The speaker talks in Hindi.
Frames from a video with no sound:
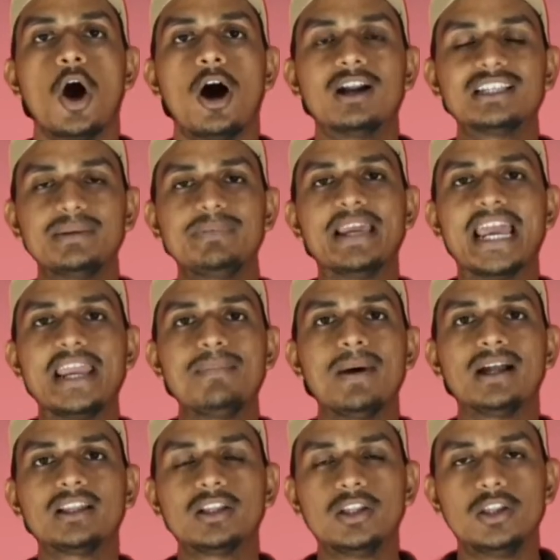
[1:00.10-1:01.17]
और जब यही
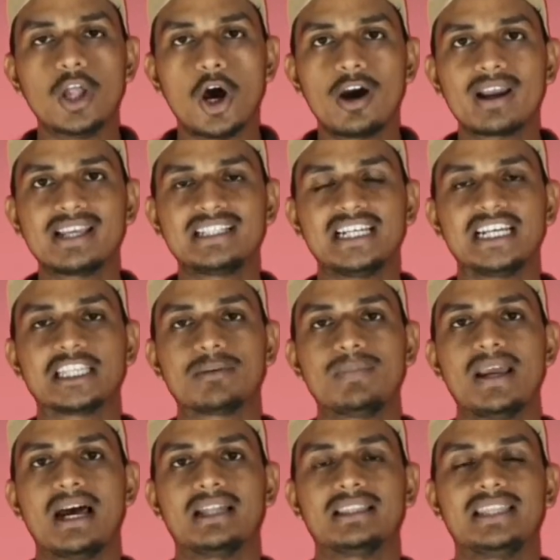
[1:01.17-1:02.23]
बात लॉ के क्षेत्र
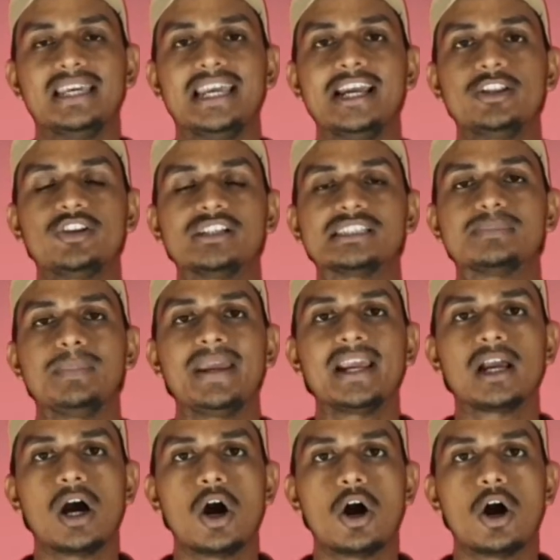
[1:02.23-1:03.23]
में आती है तो इसमें एक